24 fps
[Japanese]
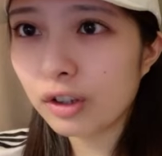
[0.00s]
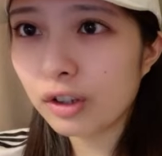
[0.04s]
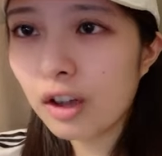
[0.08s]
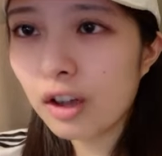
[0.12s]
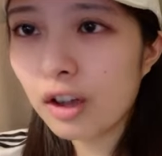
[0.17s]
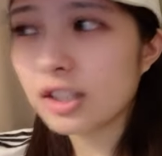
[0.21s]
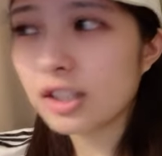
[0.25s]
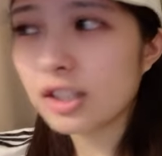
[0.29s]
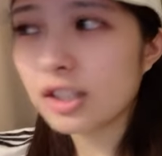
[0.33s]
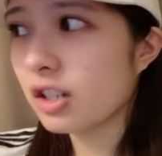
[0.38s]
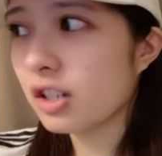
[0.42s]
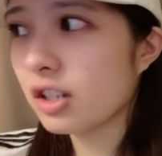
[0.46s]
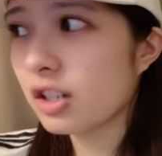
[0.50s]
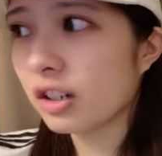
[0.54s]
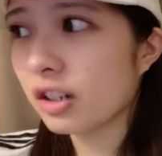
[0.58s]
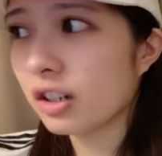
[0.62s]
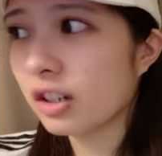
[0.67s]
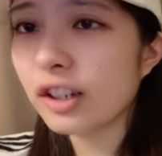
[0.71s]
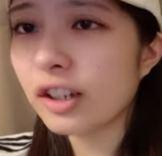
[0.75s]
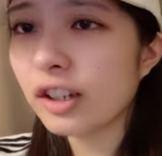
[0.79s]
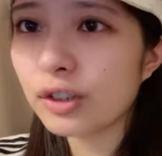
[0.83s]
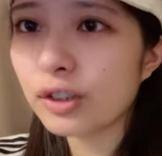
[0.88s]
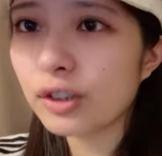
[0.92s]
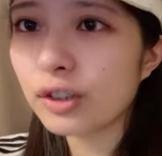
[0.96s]
逆に
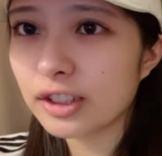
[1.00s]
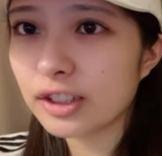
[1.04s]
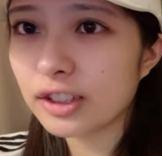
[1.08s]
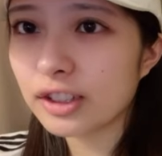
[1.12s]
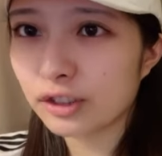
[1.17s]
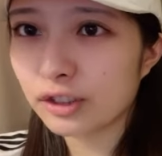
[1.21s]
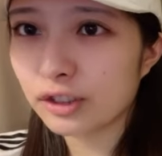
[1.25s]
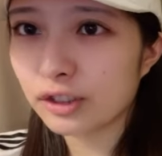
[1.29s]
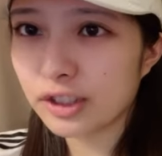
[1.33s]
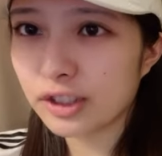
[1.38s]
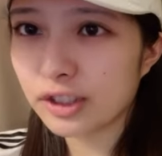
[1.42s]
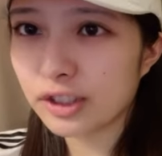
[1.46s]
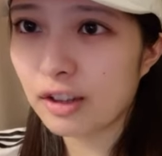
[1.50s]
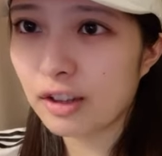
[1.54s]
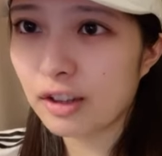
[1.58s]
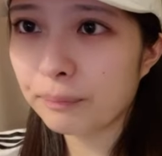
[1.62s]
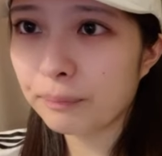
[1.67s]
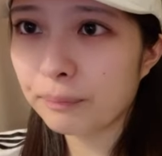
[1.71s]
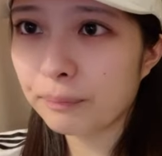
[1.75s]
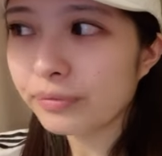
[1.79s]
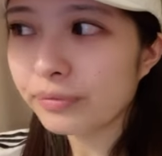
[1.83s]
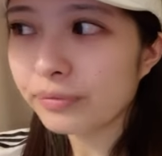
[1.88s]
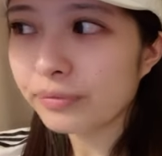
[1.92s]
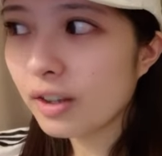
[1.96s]
2日連チャン来る
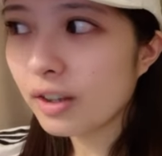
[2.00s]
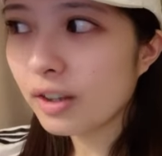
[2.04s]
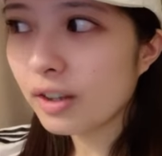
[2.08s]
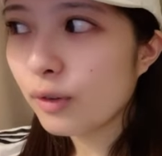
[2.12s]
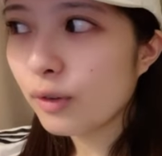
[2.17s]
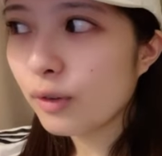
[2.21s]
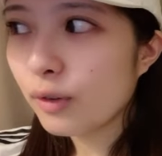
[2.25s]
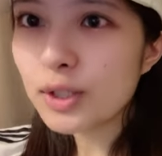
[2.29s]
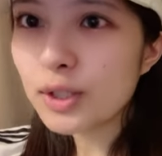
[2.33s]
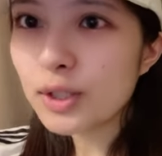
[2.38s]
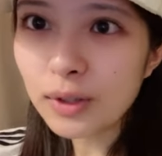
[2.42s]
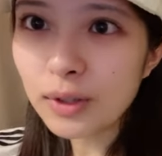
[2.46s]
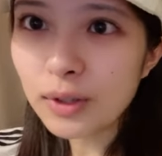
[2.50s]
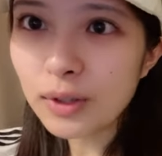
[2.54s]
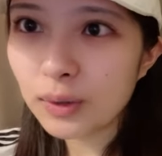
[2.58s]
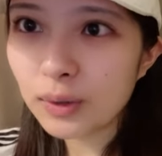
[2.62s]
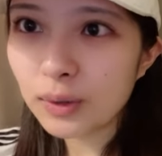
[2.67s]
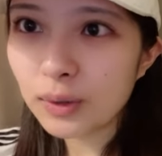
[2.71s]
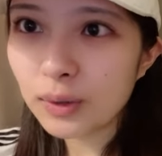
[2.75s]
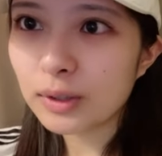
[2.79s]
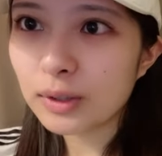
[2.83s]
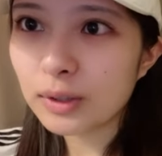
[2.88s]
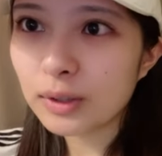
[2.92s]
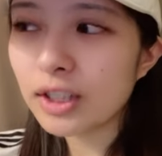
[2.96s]
人もいるんかな
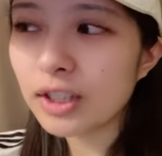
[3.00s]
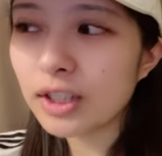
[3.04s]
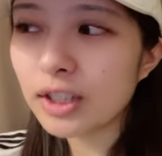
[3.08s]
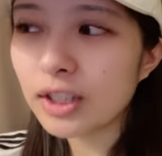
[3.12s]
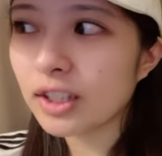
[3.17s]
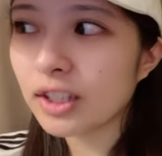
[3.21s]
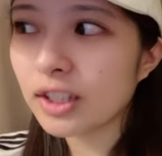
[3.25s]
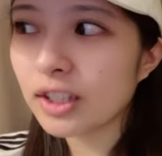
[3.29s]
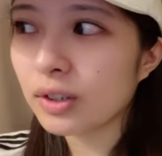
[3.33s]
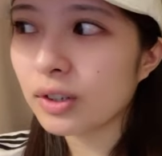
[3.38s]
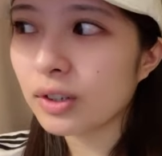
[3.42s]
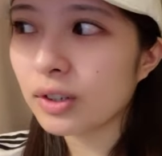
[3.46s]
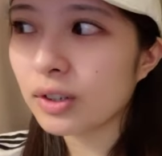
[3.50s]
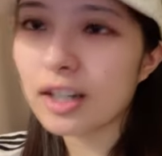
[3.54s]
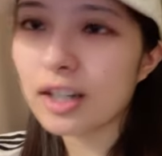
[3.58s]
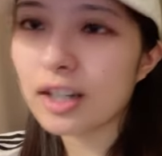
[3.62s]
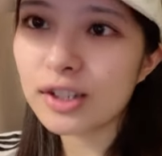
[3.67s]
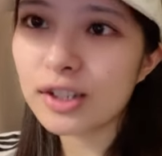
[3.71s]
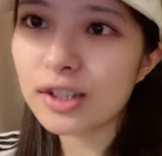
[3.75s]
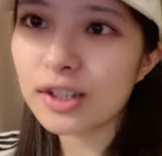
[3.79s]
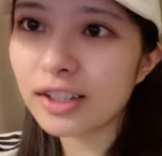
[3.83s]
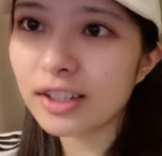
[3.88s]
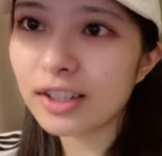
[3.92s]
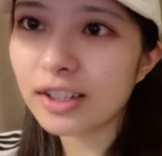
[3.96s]
そ
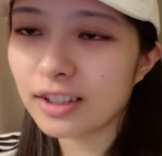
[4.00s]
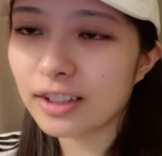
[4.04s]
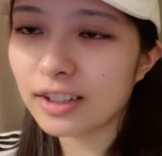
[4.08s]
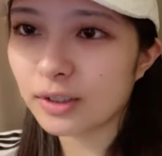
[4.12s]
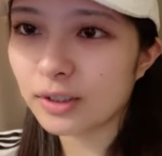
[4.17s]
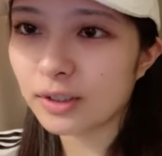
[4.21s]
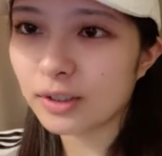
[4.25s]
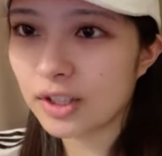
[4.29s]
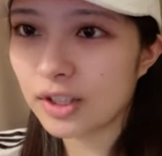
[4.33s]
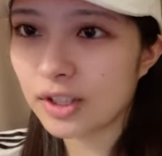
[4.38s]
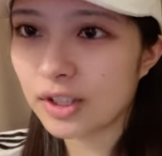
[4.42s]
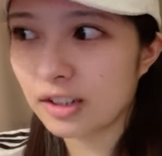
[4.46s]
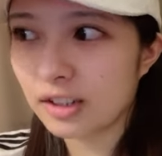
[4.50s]
れから一周